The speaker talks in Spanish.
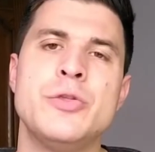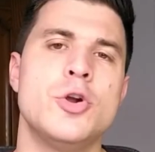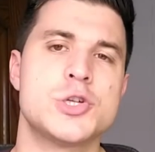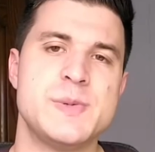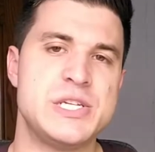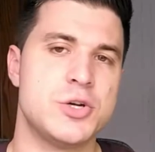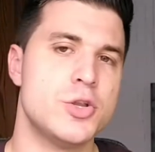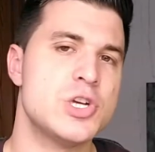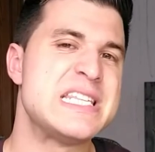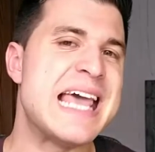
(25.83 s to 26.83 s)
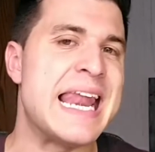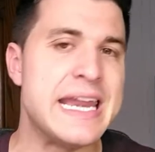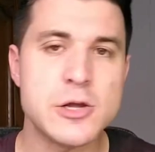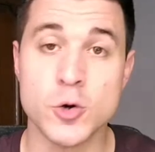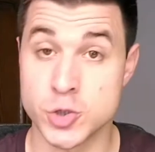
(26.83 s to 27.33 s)
Cuando los visigodos de
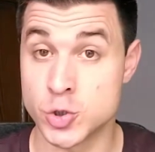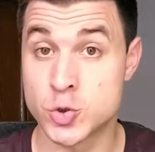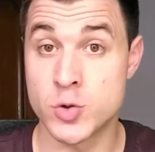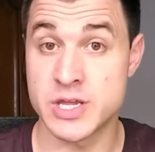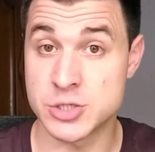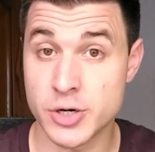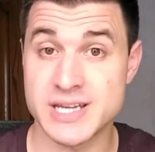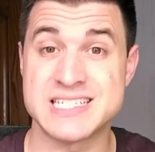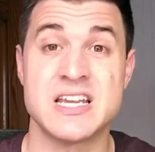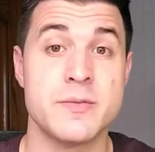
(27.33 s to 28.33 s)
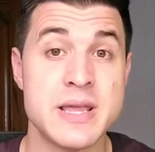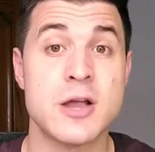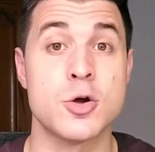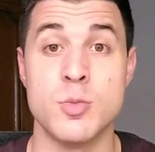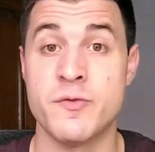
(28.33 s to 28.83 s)
Alarico y sus sucesores
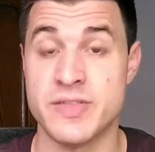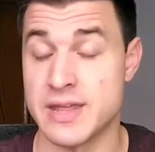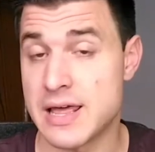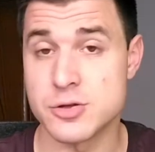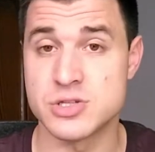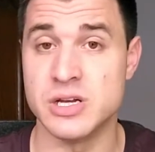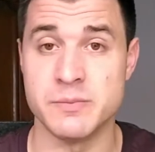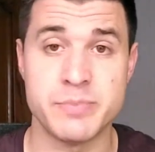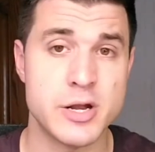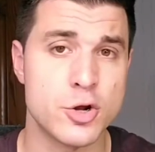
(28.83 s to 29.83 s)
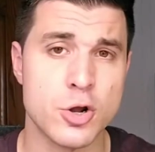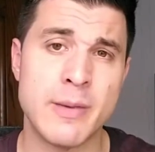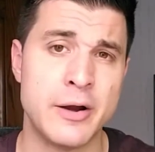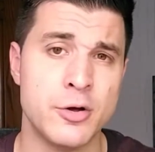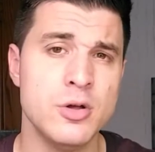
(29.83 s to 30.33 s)
servían como federados del Imperio
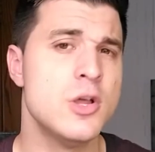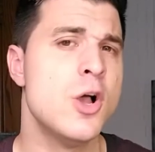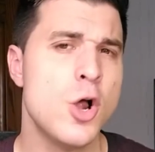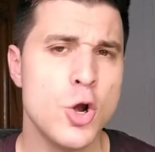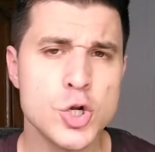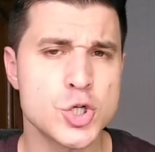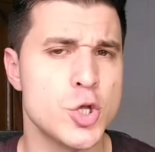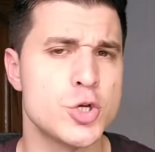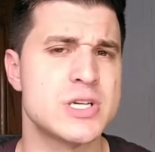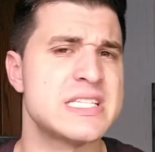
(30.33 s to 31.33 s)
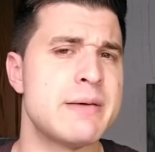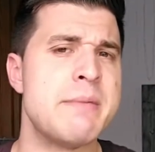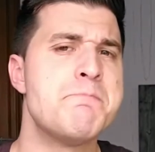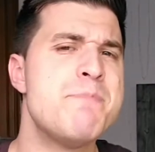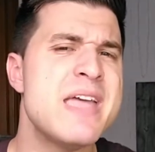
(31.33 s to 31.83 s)
Romano, los godos
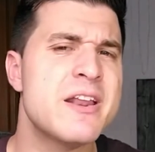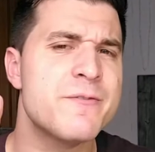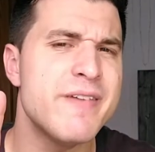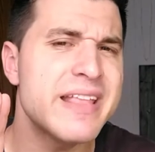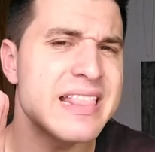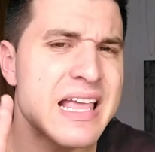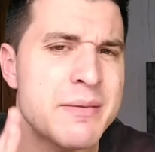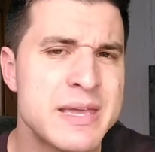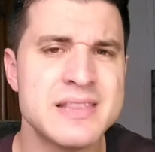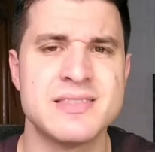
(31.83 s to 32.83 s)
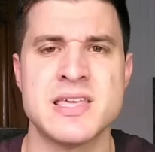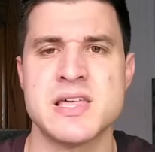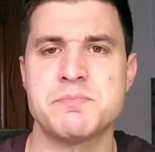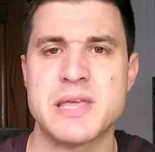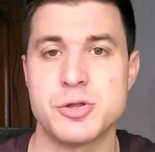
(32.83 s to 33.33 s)
estaban perfectamente
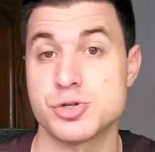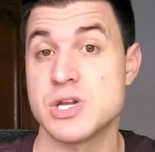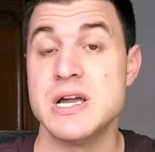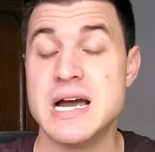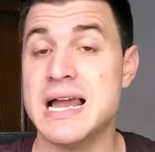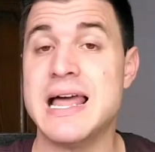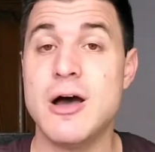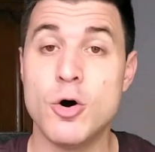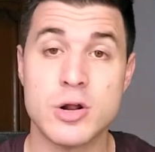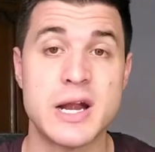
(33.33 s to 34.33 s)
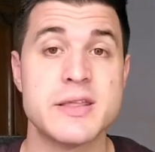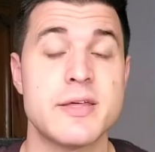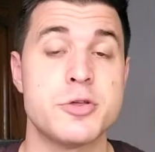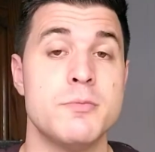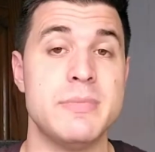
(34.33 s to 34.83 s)
adaptados a la
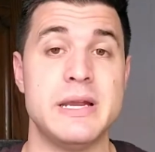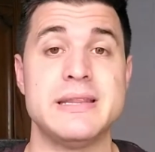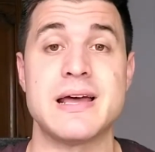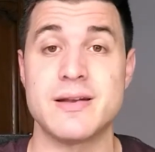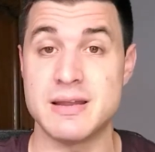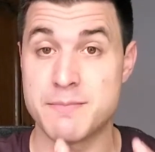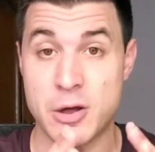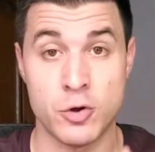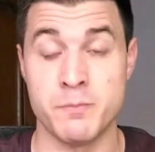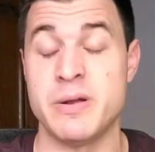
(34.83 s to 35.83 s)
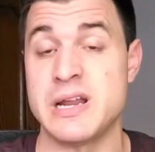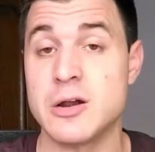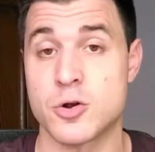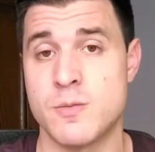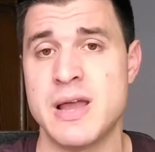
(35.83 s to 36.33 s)
organización militar bajo
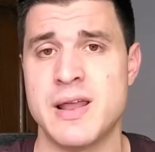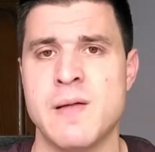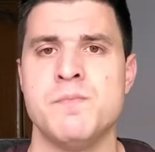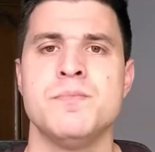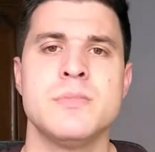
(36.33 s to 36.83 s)
imperial romana.